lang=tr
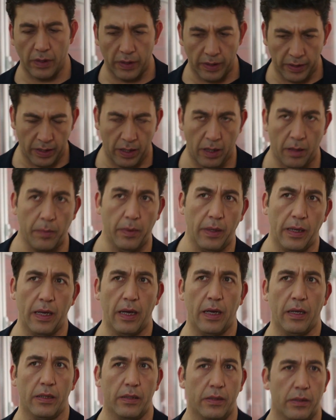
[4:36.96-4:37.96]
İyi ama
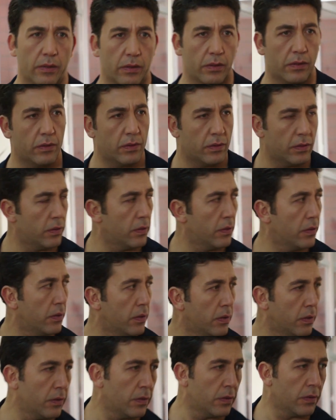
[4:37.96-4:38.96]
yani... Ben sizi
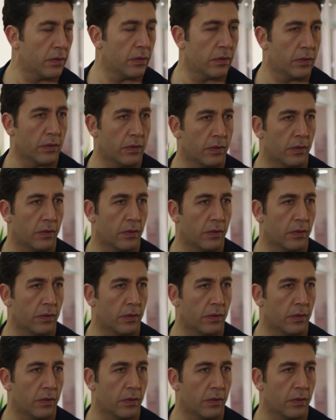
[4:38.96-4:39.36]
anlıyorum müdür